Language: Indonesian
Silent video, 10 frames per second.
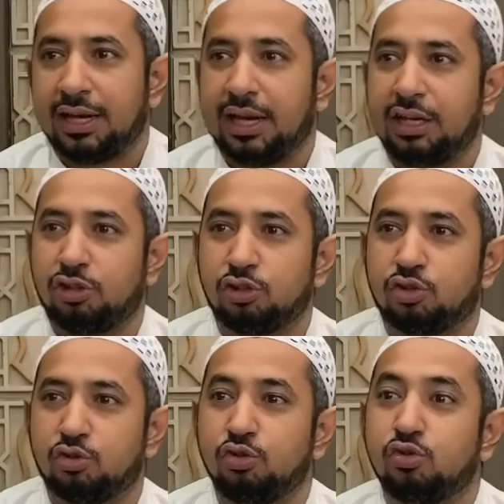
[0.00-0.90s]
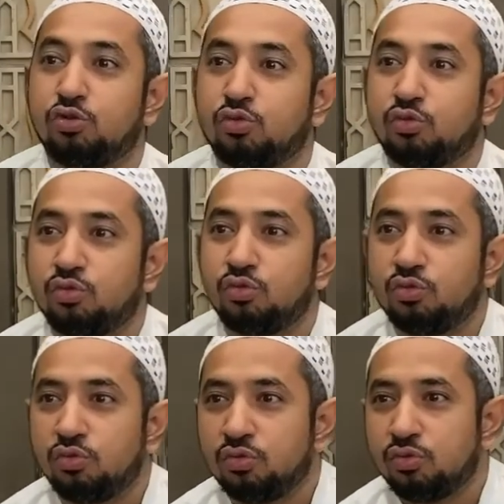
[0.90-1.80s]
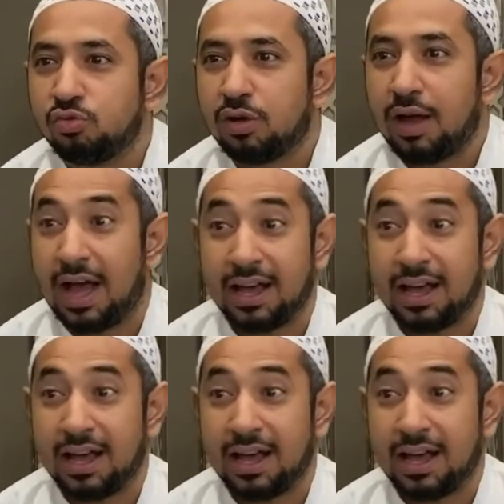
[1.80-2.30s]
ada di juz 7